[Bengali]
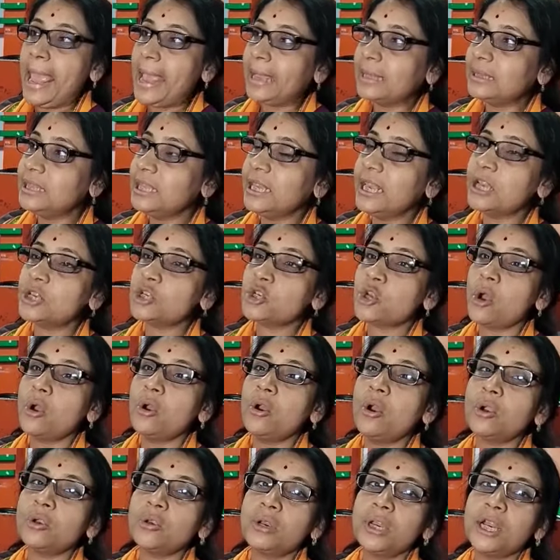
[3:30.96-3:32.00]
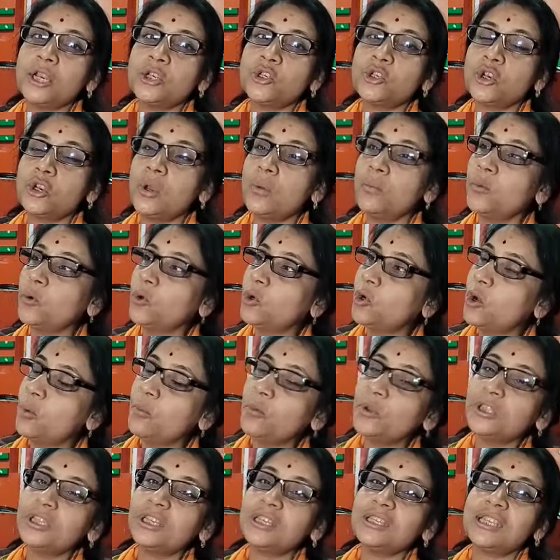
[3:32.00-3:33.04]
একদিকে সংগঠনের জন্য
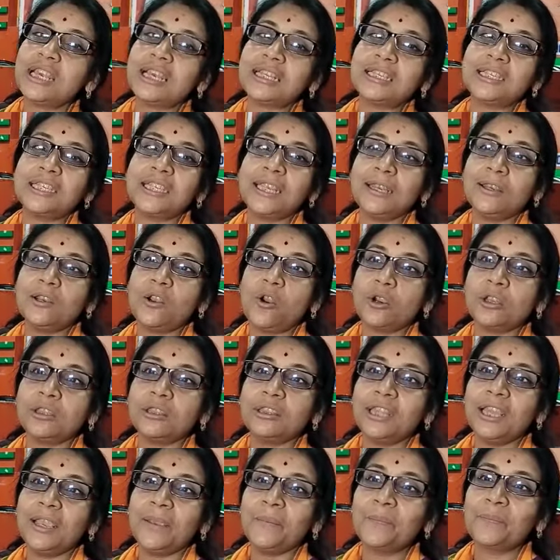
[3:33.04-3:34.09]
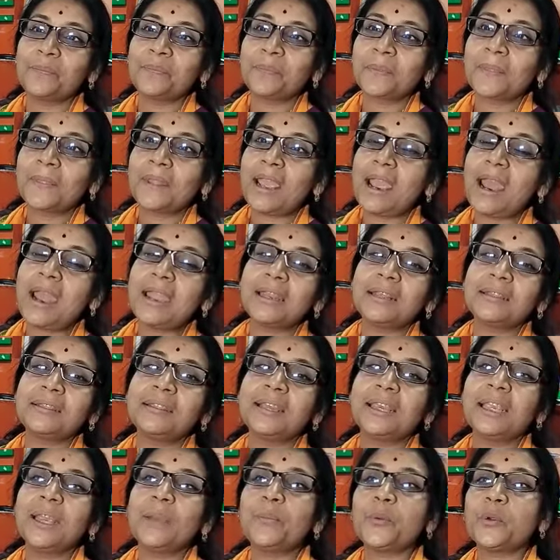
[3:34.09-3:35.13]
মুখ্যমন্ত্রী যাচ্ছেন নর্থে
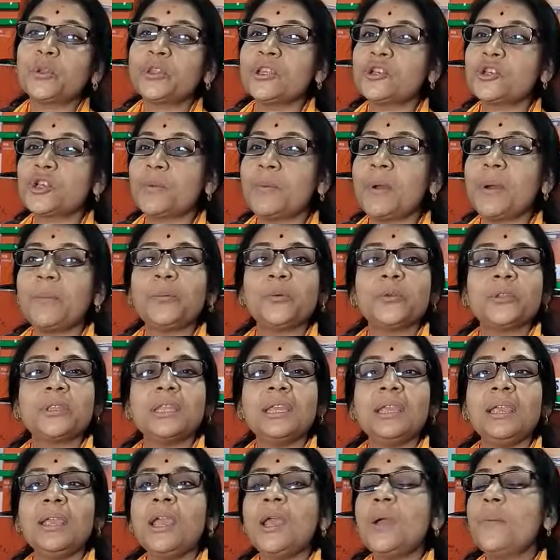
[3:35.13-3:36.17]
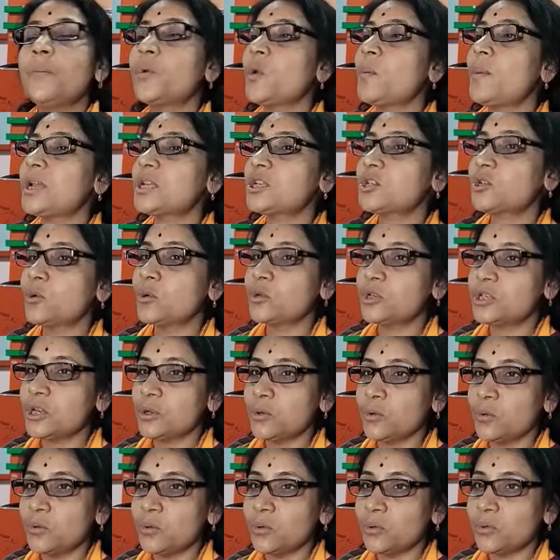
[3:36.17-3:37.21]
আরেকদিকে প্রদেশ সভাপতি প্রবাস
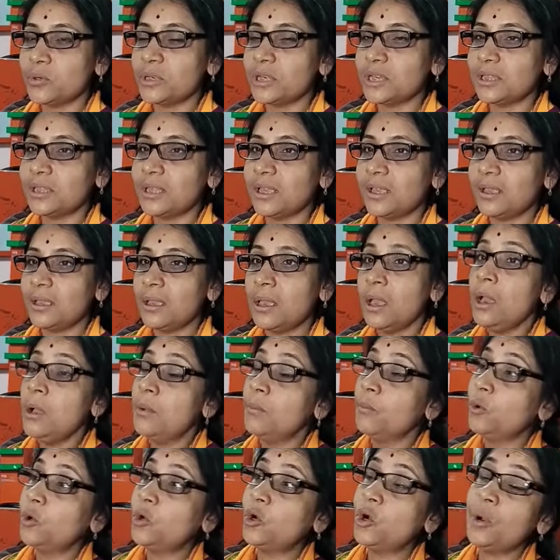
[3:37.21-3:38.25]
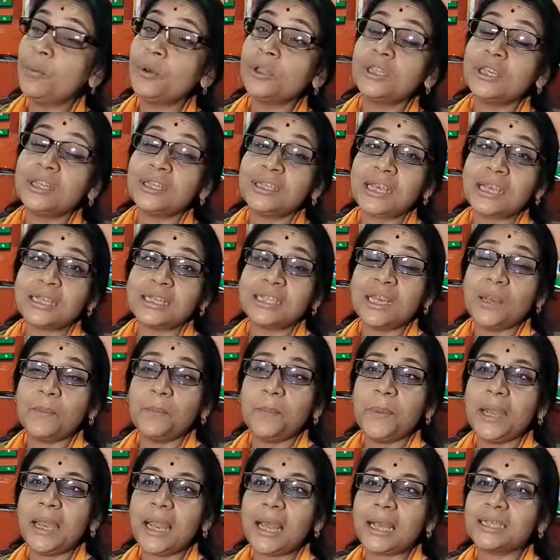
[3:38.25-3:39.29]
করছেন উন্নকটিতে মুখ্যমন্ত্রী যাচ্ছেন
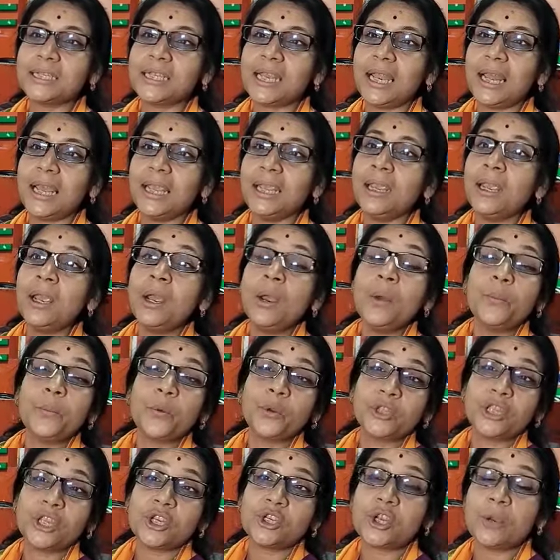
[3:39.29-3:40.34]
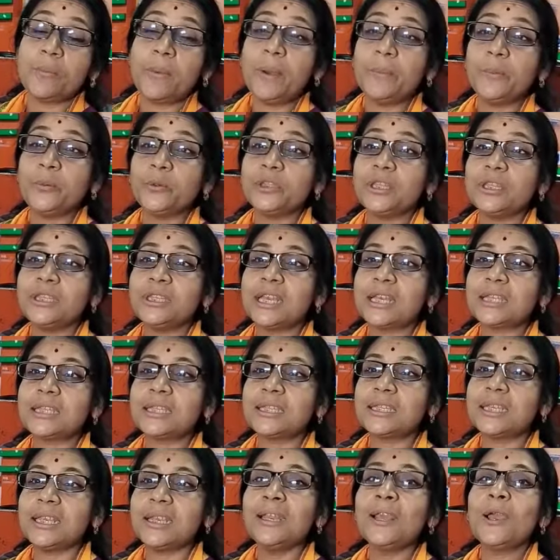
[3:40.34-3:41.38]
পিলার জেলায় প্রদেশ সভাপতি
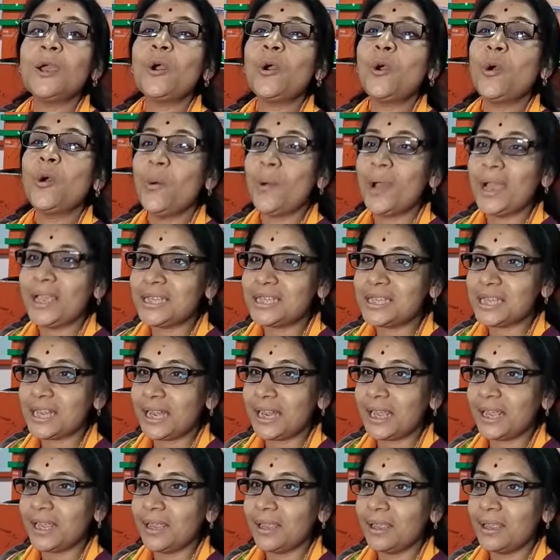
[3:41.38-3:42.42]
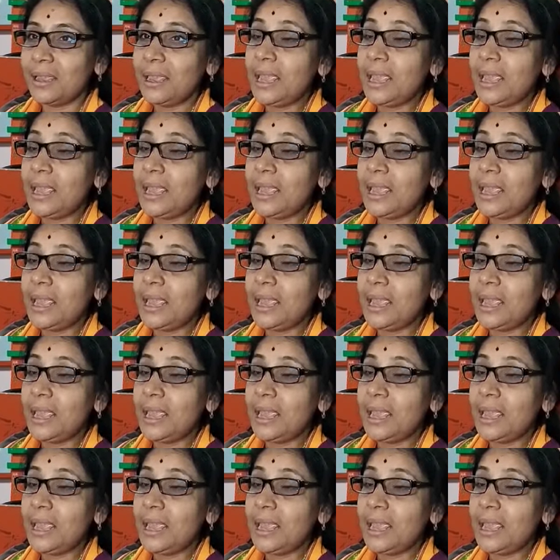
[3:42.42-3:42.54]
যাচ্ছেন খোয়াই জেলায়